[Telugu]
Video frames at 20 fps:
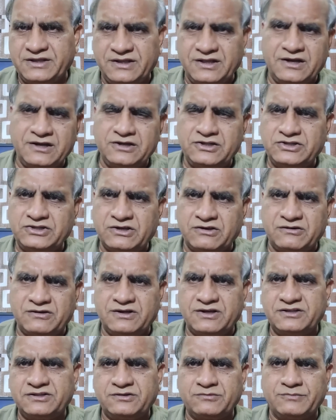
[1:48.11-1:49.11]
ఐదేళ్ళు ఇచ్చే
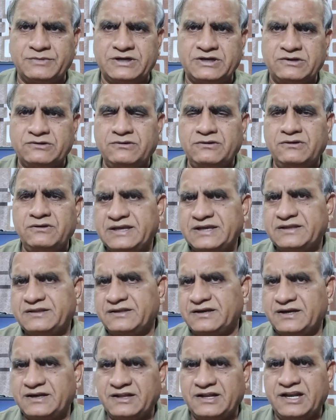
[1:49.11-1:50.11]
అవకాశం మటుకు
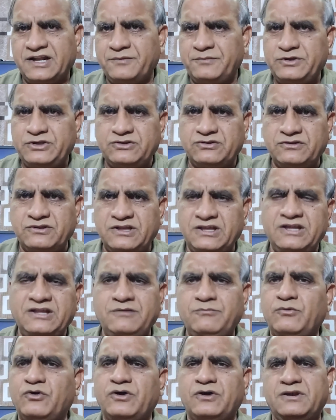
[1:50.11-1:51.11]
కేంద్రానికి లభిస్తుంది
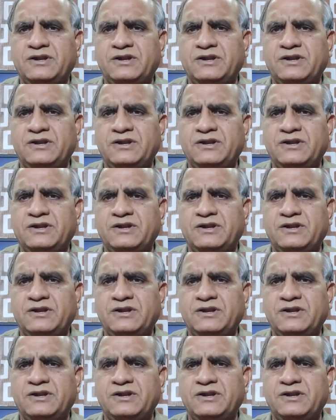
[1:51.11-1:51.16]
ఇది